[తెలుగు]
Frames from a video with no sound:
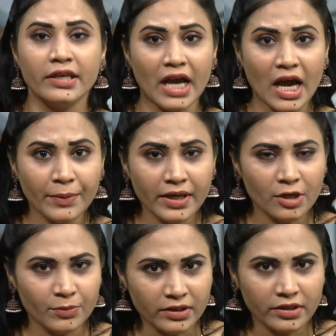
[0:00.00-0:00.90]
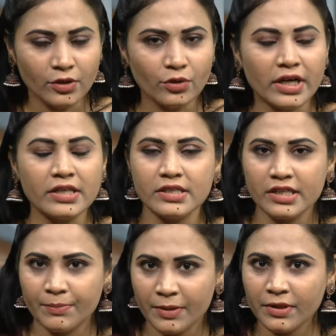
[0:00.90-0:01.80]
యాభై ఆరు మందిలో కనీసం
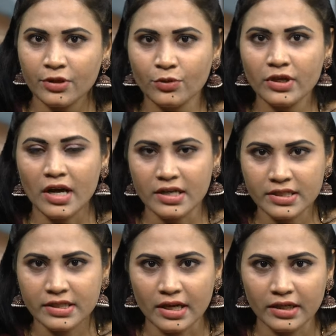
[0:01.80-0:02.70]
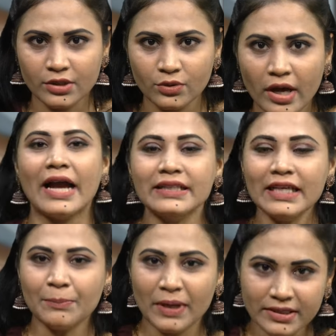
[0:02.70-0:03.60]
డెబ్బై మంది కూడా హాజరు కాలేదు అయితే
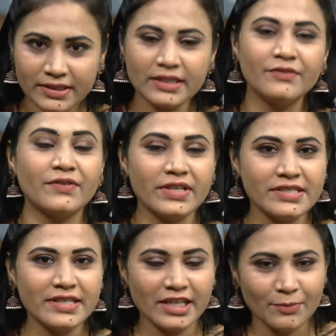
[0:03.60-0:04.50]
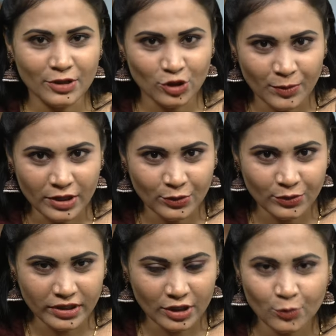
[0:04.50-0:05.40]
ఈ పరిస్థితిని వివరించడానికి మనతో పాటు
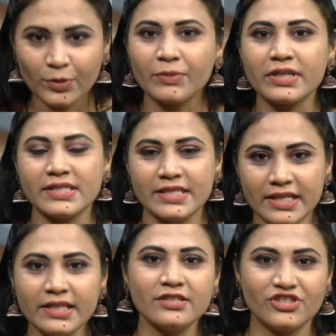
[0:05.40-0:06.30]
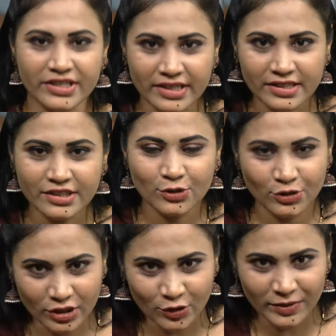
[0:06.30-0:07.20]
ఉన్నారు ప్రముఖ సీనియర్ జర్నలిస్ట్
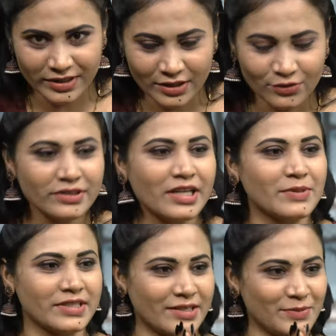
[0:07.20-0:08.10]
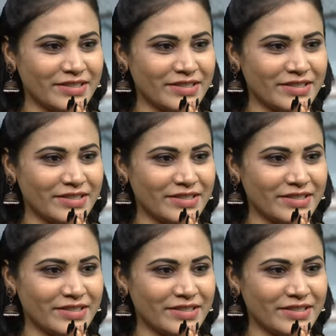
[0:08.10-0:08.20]
దుర్గా కుమార్ గారు నమస్కారం